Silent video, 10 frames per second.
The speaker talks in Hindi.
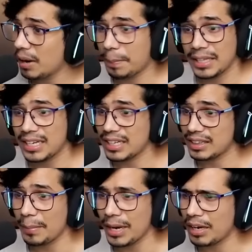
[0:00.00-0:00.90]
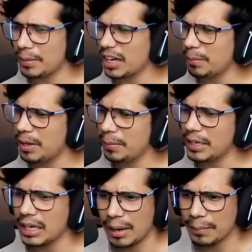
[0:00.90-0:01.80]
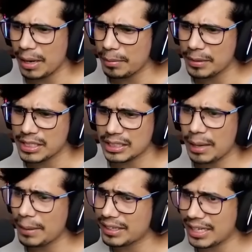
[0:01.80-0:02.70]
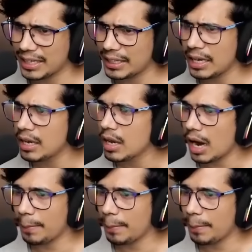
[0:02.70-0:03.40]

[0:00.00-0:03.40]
अब पता नहीं कितना महंगा मिलेगा मे भी कम का भी मिल सकता है बट देखते हैं अब